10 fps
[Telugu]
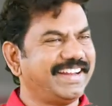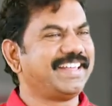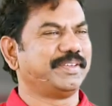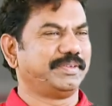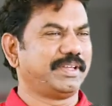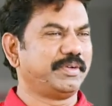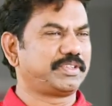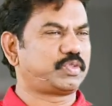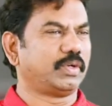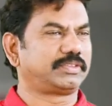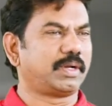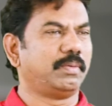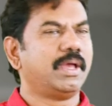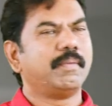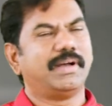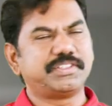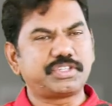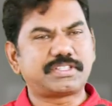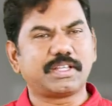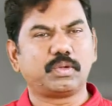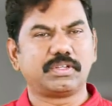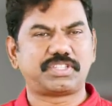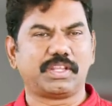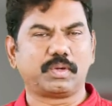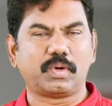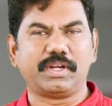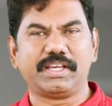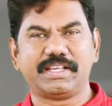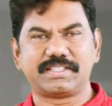లేదు దేవునికి స్తోత్రం మంచి చదువులు చదువుకొని